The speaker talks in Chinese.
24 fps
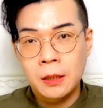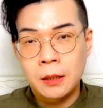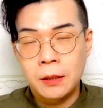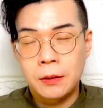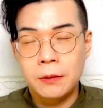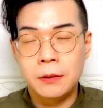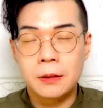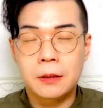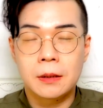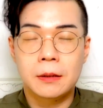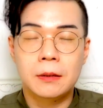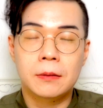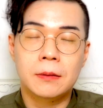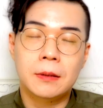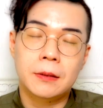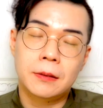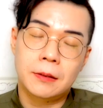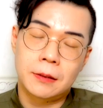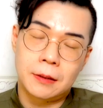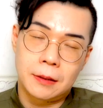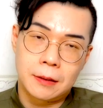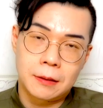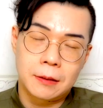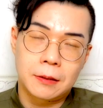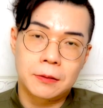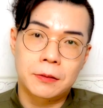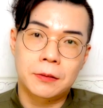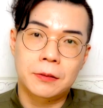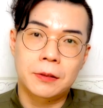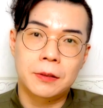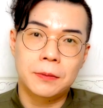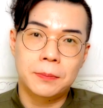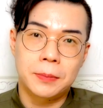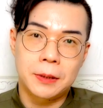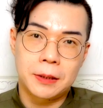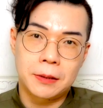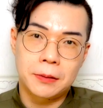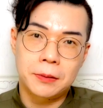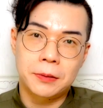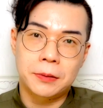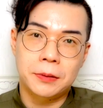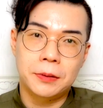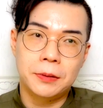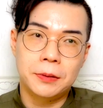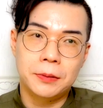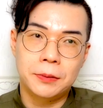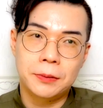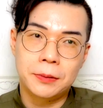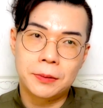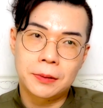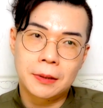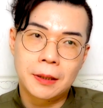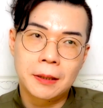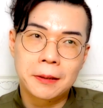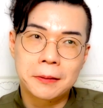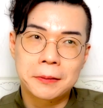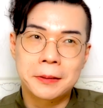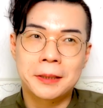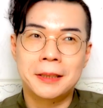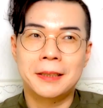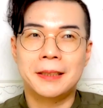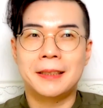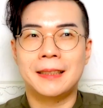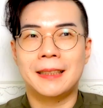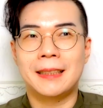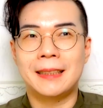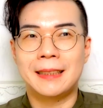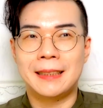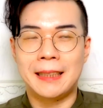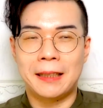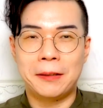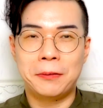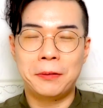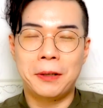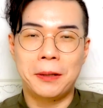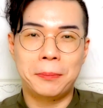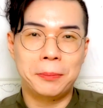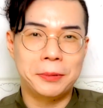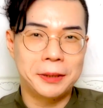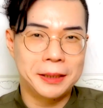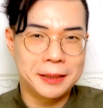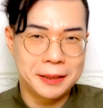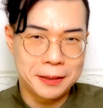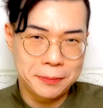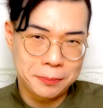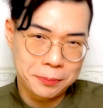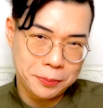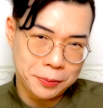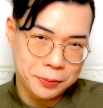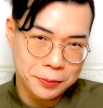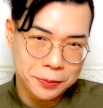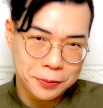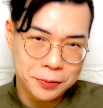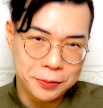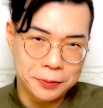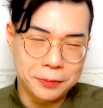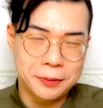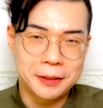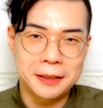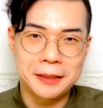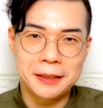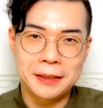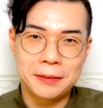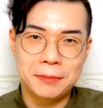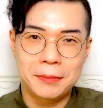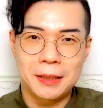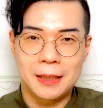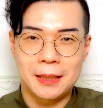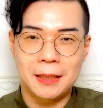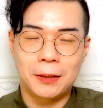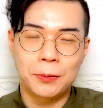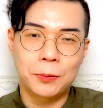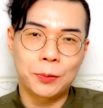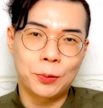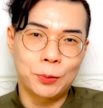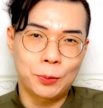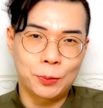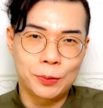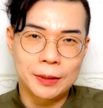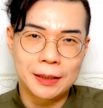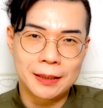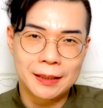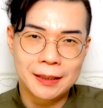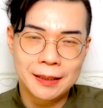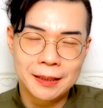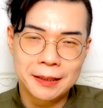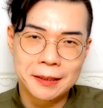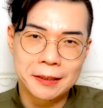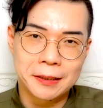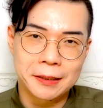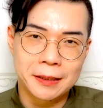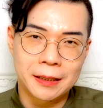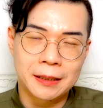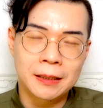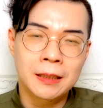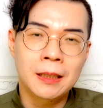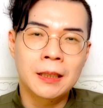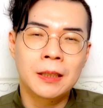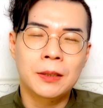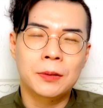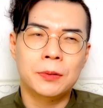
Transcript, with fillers: 因为在这段时间当中是比较容易遇到一些讲话不清不楚、个性比较鲁的客人。